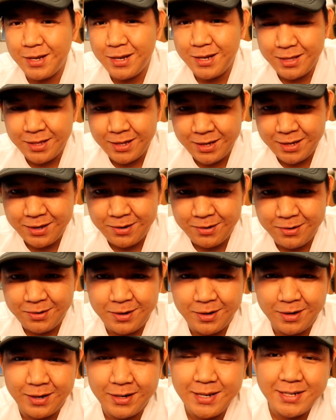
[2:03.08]
natin
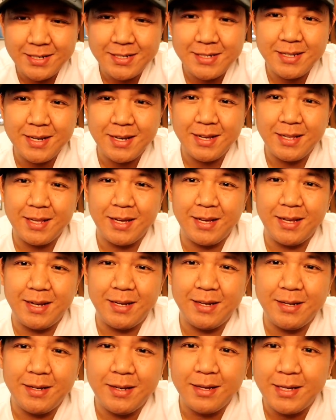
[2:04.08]
or guest
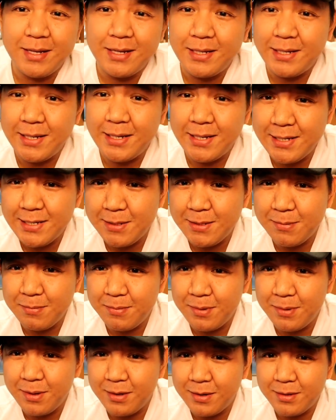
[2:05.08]
natin is
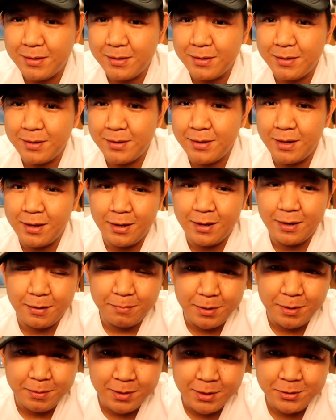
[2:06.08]
uh,
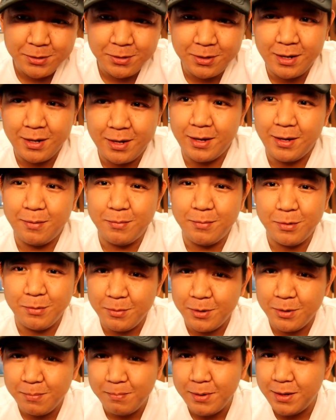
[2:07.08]
nagbabakasyon nga and
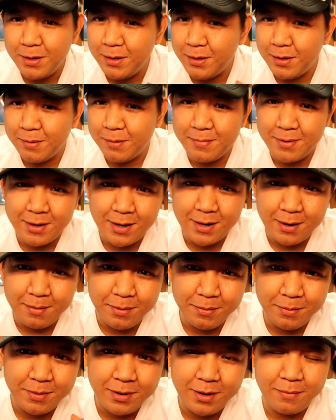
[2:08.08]
bumibili ng
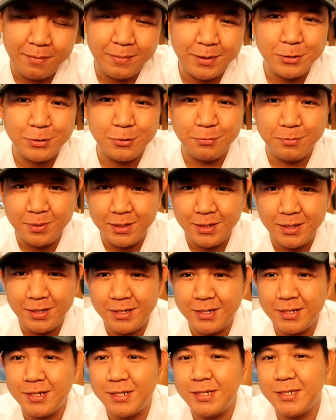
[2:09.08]
maraming maraming
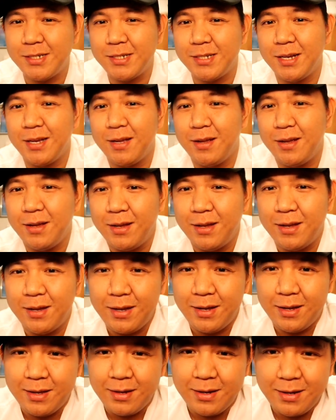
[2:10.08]
souvenirs
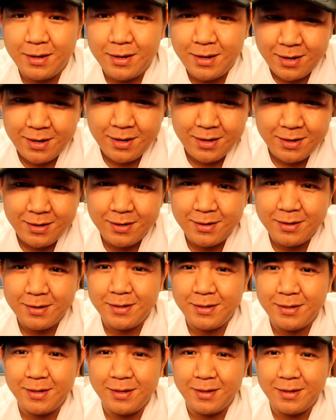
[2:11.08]
na
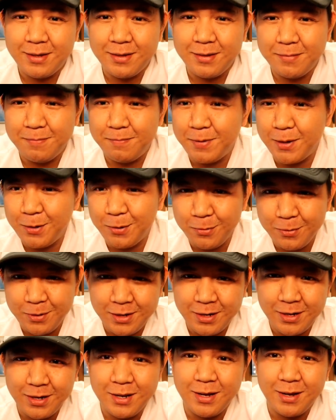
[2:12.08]
pag
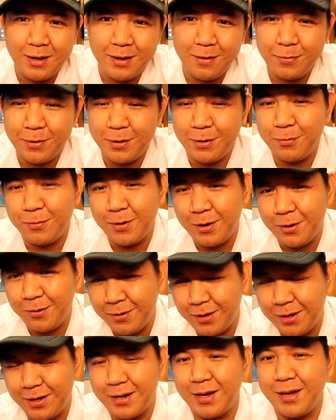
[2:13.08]
uwi nila after one
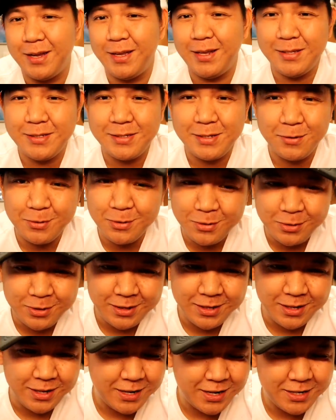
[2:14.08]
week ay siguro
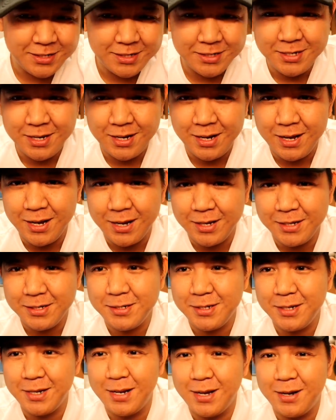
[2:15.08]
hindi kasya sa
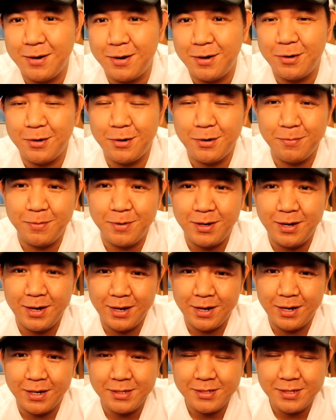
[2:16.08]
luggage nila or over
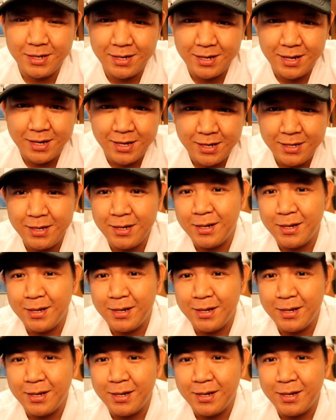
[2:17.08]
luggage sila